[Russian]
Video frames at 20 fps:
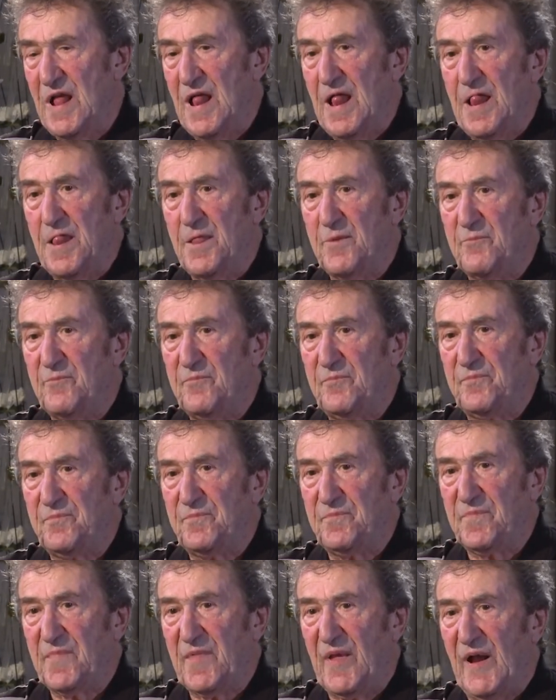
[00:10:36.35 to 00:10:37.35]
угу.
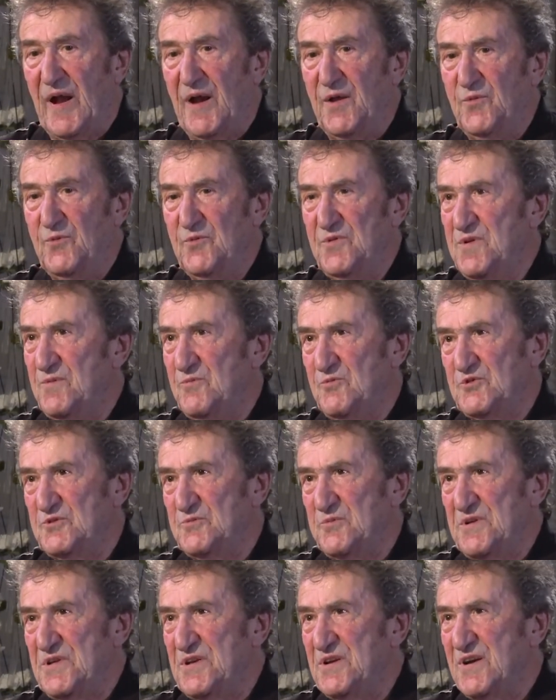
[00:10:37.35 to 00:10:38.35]
оно не
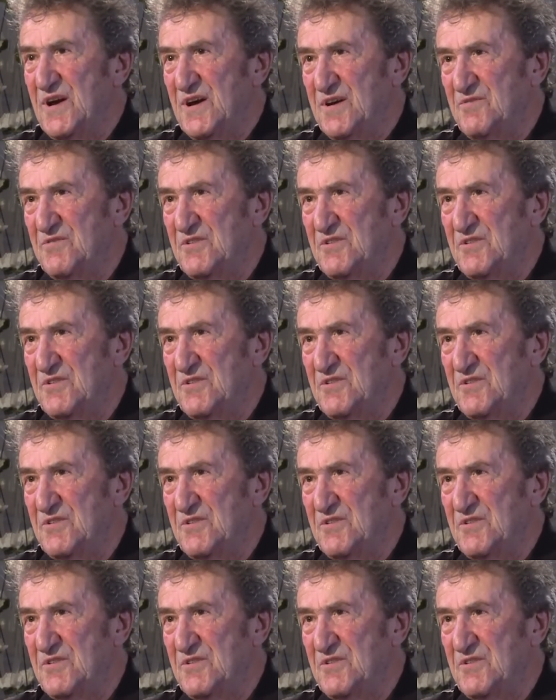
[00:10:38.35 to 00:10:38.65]
может быть никак